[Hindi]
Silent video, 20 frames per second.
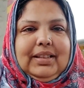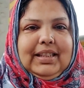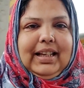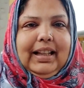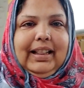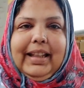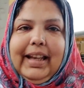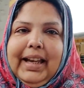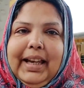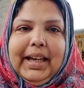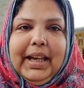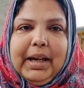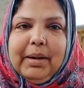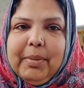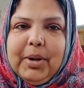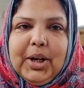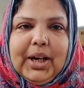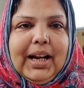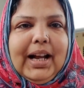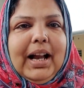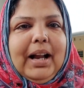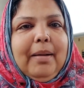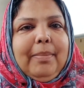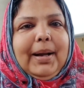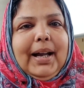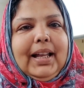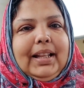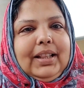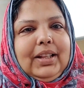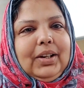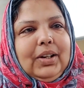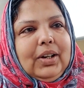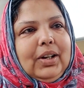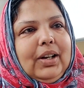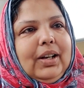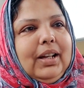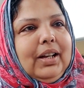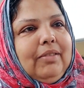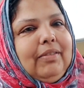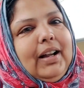चलते हैं आप औरंगाबाद
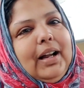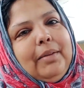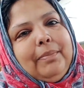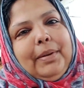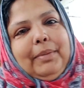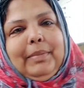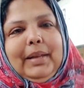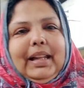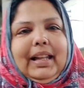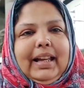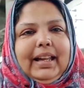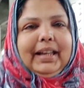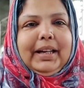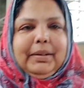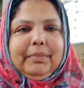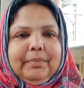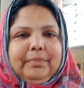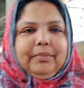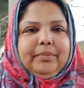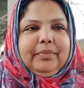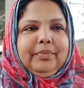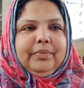और वहाँ पे मिलेंगे आप